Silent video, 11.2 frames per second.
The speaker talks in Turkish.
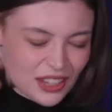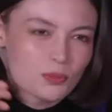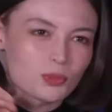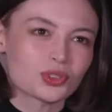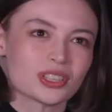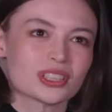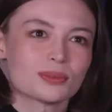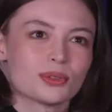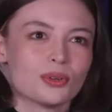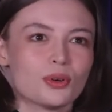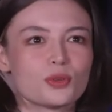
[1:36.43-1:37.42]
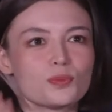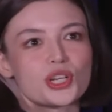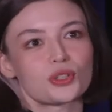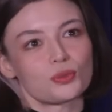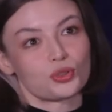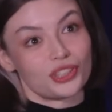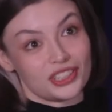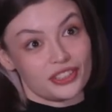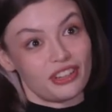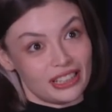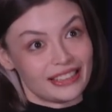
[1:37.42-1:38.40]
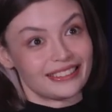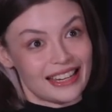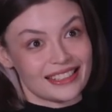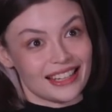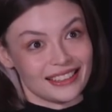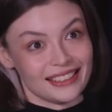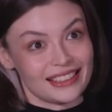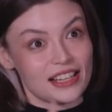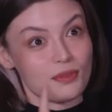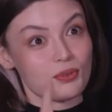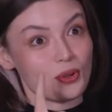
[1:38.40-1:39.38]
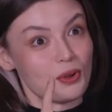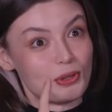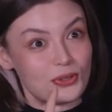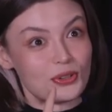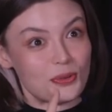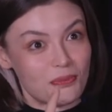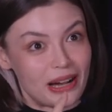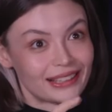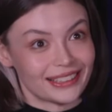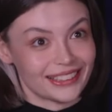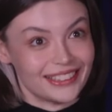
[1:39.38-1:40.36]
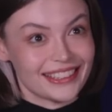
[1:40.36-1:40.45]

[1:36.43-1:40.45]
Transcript: Ne yumurtası bu? Örümcek yumurtası falan dersen seni burada öldürürüm bak.